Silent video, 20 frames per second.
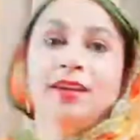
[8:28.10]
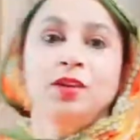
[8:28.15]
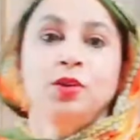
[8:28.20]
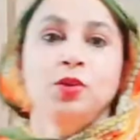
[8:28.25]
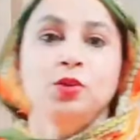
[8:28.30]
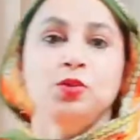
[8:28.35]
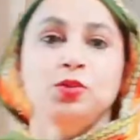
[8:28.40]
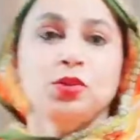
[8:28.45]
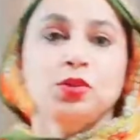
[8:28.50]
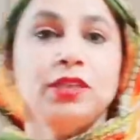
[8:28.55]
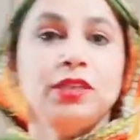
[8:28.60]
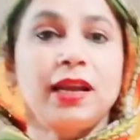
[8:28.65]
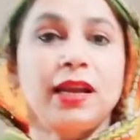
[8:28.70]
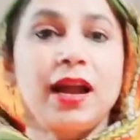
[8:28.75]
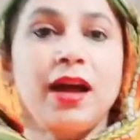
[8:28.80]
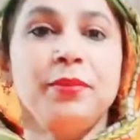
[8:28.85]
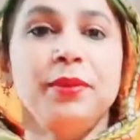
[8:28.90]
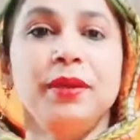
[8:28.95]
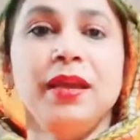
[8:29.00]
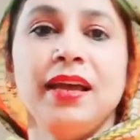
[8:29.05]
उसको ज़रा
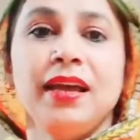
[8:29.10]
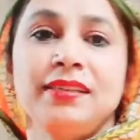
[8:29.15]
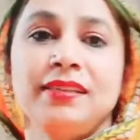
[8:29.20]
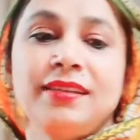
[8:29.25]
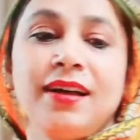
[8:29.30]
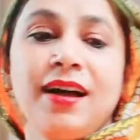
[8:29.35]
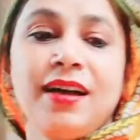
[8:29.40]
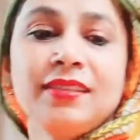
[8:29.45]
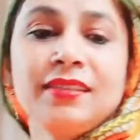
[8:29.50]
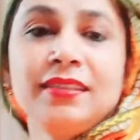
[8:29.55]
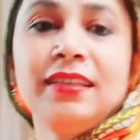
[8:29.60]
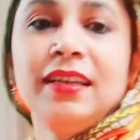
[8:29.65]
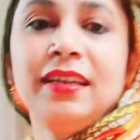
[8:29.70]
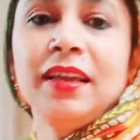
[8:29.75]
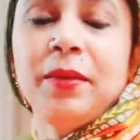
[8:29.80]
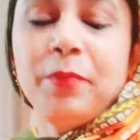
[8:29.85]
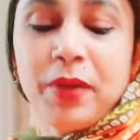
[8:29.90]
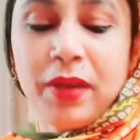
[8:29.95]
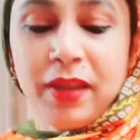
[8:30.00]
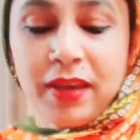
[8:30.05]
भी एहसास नहीं है कि
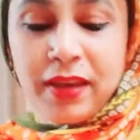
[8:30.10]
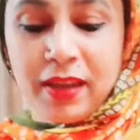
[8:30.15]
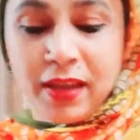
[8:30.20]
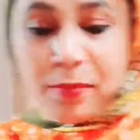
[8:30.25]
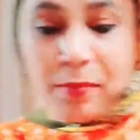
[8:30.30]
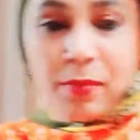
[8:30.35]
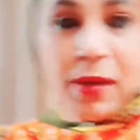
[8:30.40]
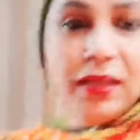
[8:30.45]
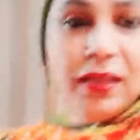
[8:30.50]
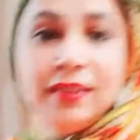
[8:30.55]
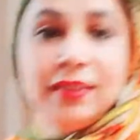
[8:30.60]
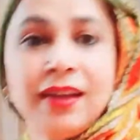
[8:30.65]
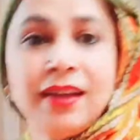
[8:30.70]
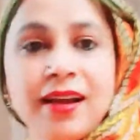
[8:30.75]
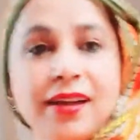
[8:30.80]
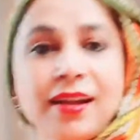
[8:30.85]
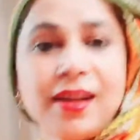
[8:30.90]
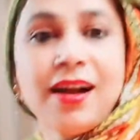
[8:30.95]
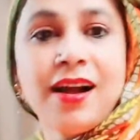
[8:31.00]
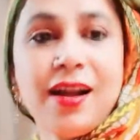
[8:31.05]
मेरी अम्मा इतना
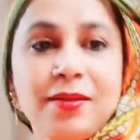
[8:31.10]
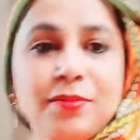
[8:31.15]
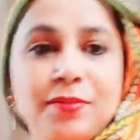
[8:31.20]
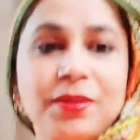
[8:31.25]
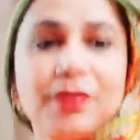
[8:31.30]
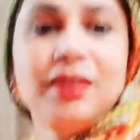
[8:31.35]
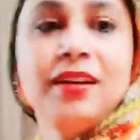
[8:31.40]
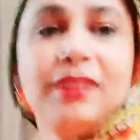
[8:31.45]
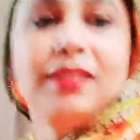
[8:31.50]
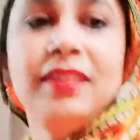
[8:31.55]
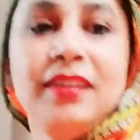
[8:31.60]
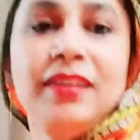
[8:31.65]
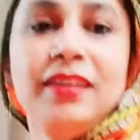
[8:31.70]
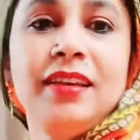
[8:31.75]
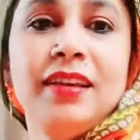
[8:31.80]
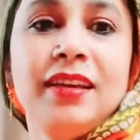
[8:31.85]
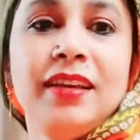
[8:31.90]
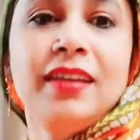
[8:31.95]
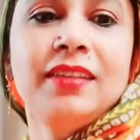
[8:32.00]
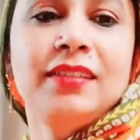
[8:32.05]
काम करती
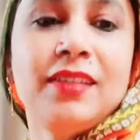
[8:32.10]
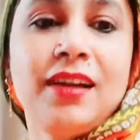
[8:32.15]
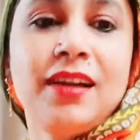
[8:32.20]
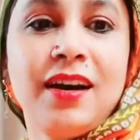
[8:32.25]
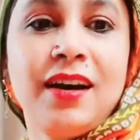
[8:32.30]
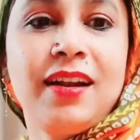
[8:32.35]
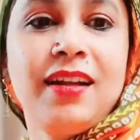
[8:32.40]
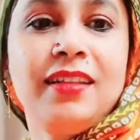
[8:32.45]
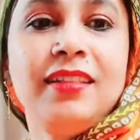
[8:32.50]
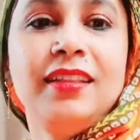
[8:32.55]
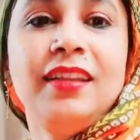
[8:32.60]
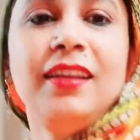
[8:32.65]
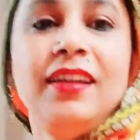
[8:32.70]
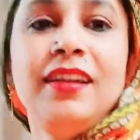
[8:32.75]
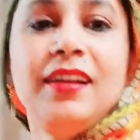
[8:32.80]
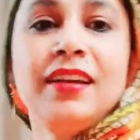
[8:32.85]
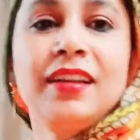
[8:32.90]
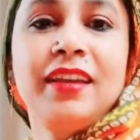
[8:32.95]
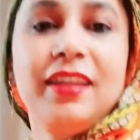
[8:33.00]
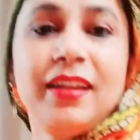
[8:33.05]
हैं सारा दिन
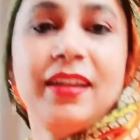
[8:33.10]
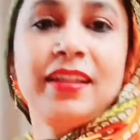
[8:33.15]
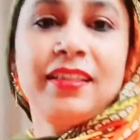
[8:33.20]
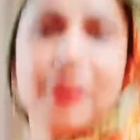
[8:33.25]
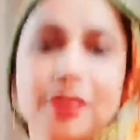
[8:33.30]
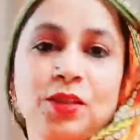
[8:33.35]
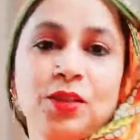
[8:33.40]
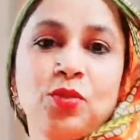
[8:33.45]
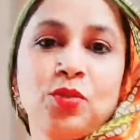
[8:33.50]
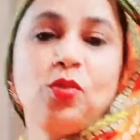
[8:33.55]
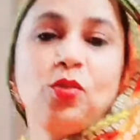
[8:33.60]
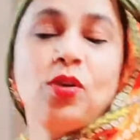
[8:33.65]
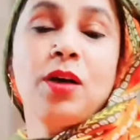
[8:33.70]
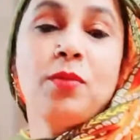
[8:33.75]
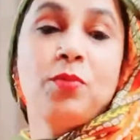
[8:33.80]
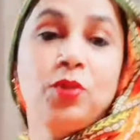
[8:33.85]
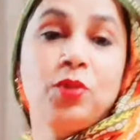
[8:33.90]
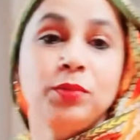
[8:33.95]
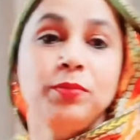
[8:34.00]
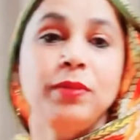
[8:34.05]
लगी रहती कि थोड़ा
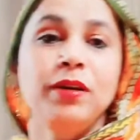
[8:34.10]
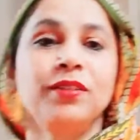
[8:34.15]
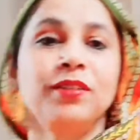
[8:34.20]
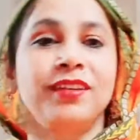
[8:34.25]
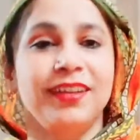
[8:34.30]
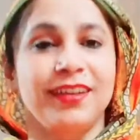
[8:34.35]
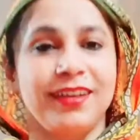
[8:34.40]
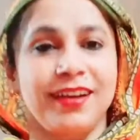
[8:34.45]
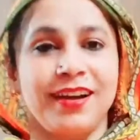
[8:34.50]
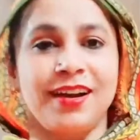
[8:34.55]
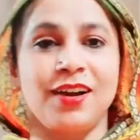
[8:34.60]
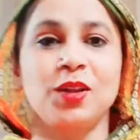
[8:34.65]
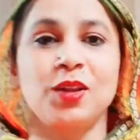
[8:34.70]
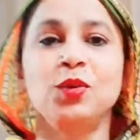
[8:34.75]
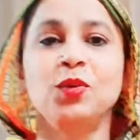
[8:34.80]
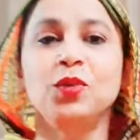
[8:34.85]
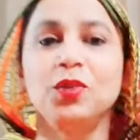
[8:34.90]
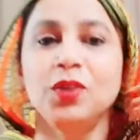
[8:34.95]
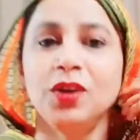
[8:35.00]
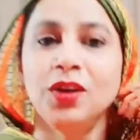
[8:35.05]
बहुत मैं उनकी कर दू
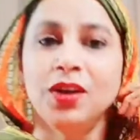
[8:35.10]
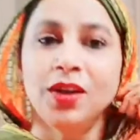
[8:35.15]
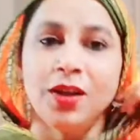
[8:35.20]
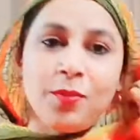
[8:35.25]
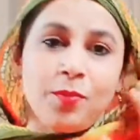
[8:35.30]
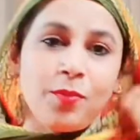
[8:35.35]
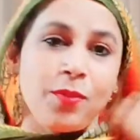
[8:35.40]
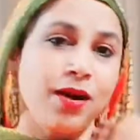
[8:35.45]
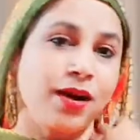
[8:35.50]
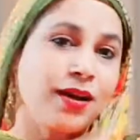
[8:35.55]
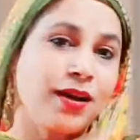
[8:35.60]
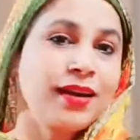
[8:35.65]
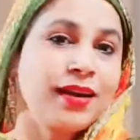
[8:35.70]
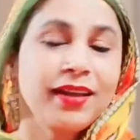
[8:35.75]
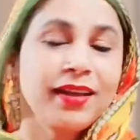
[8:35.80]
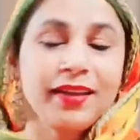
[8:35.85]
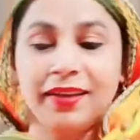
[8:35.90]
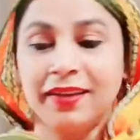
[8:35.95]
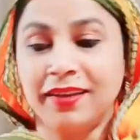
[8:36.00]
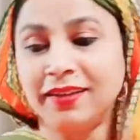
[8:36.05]
मगर
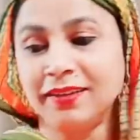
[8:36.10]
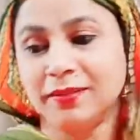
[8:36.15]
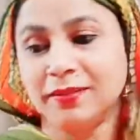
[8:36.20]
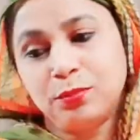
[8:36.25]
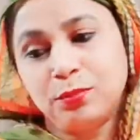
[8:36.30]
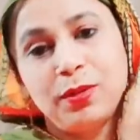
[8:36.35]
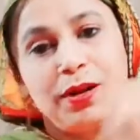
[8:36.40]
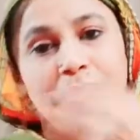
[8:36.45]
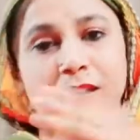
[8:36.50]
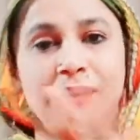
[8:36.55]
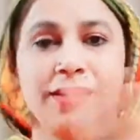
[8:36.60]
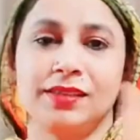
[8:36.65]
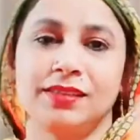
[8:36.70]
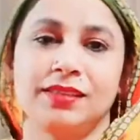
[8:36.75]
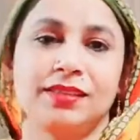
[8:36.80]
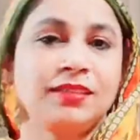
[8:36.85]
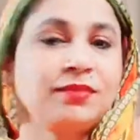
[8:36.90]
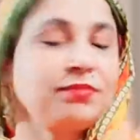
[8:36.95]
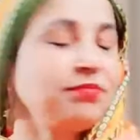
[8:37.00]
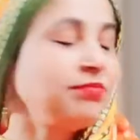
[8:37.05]
नहीं बस
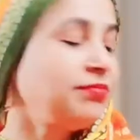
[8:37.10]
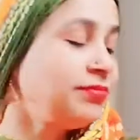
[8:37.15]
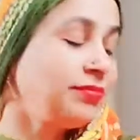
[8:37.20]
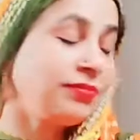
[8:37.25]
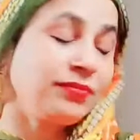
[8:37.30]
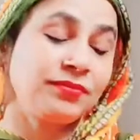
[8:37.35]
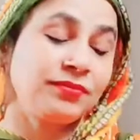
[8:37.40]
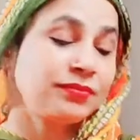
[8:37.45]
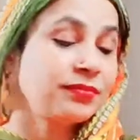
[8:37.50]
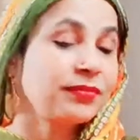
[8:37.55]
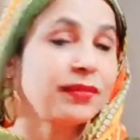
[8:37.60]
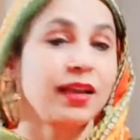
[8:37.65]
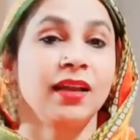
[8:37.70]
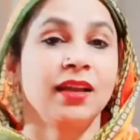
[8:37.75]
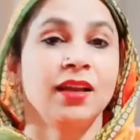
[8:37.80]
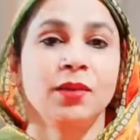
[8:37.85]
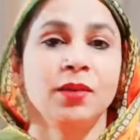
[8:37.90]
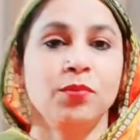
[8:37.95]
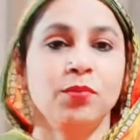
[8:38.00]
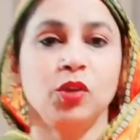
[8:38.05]

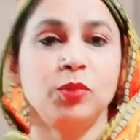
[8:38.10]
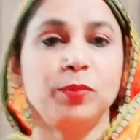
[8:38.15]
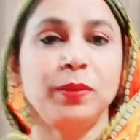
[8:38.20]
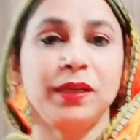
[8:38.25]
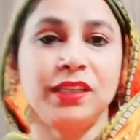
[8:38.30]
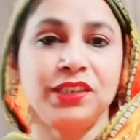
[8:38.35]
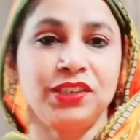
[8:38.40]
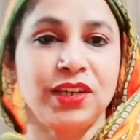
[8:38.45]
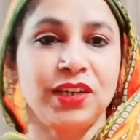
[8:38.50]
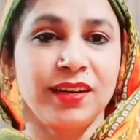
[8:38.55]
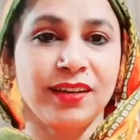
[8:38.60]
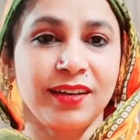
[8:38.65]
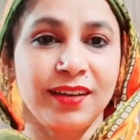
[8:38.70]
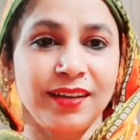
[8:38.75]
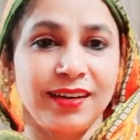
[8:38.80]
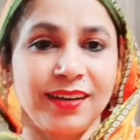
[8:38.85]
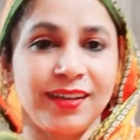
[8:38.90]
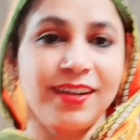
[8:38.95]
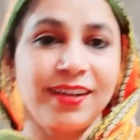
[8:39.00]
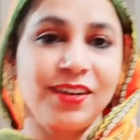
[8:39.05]
बहुत परेशान कर
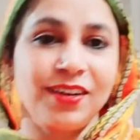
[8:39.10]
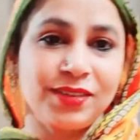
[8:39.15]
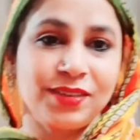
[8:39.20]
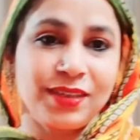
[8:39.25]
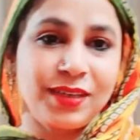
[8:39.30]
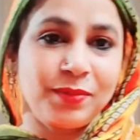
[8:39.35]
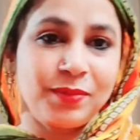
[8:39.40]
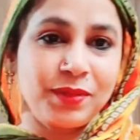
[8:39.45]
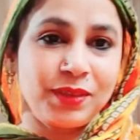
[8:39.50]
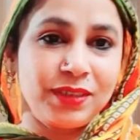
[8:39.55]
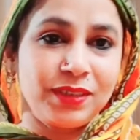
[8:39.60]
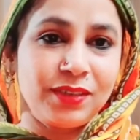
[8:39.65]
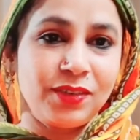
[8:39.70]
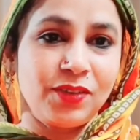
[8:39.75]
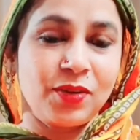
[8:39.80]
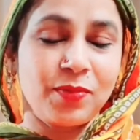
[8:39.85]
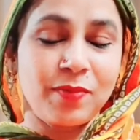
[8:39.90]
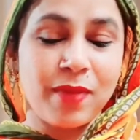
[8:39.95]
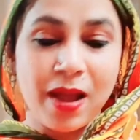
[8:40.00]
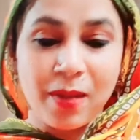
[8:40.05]
रखा उसने मुझे
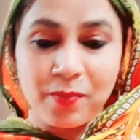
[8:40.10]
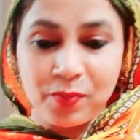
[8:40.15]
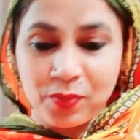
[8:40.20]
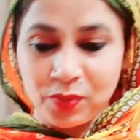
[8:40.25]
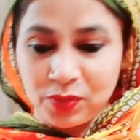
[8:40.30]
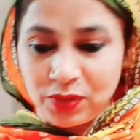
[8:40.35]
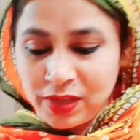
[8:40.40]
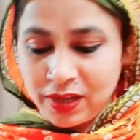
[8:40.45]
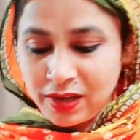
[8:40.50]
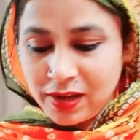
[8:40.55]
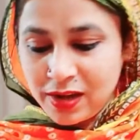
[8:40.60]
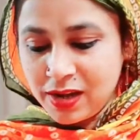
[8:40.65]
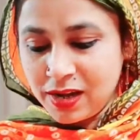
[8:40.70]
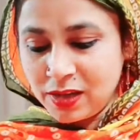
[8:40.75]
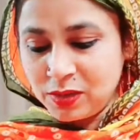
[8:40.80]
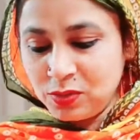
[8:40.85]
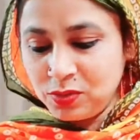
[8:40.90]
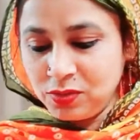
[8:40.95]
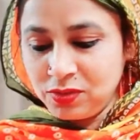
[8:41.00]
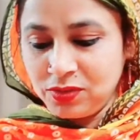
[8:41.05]
और मैं आपको दिखा
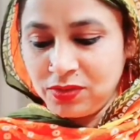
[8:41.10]
दू